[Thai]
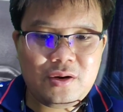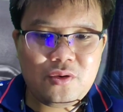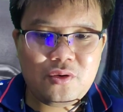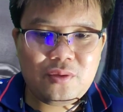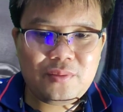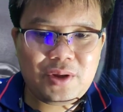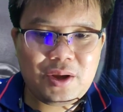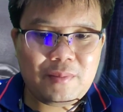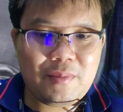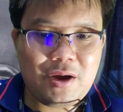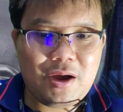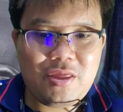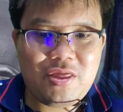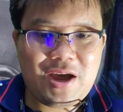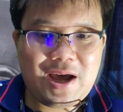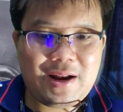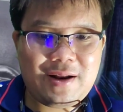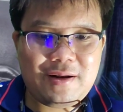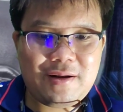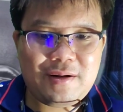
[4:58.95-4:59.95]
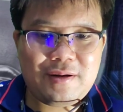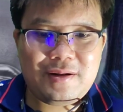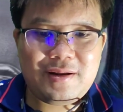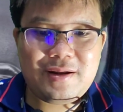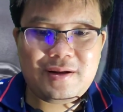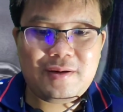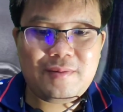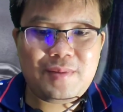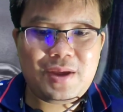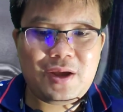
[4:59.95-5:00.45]
รวมถึงบริษัท
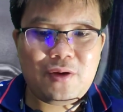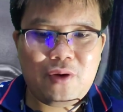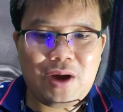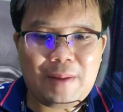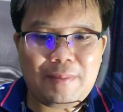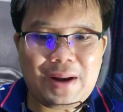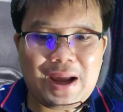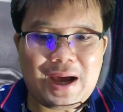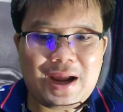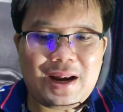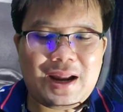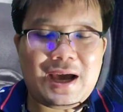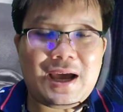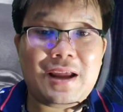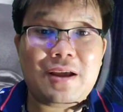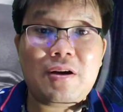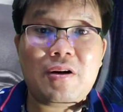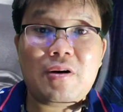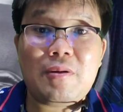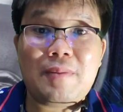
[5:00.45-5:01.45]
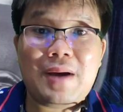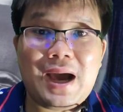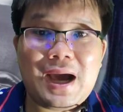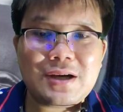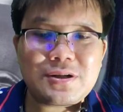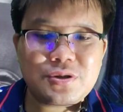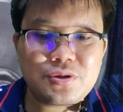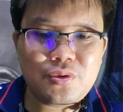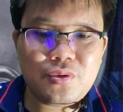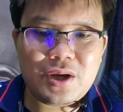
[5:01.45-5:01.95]
แล้วก็มีความหลากหลายของภา
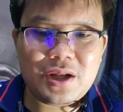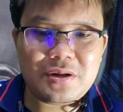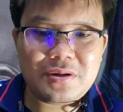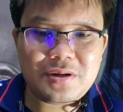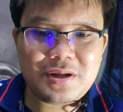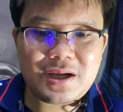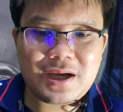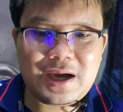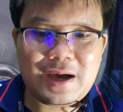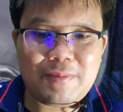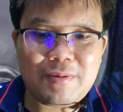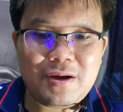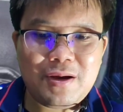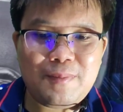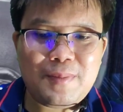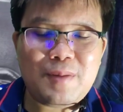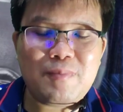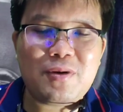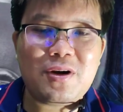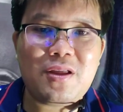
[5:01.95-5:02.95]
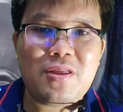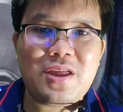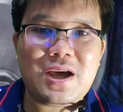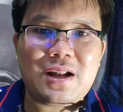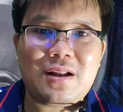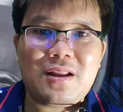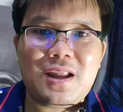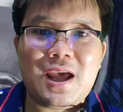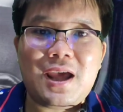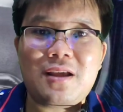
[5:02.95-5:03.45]
คส่วนนะครับคือเป็นบริษั
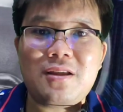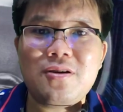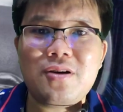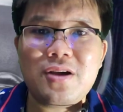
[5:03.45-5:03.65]
ทเทค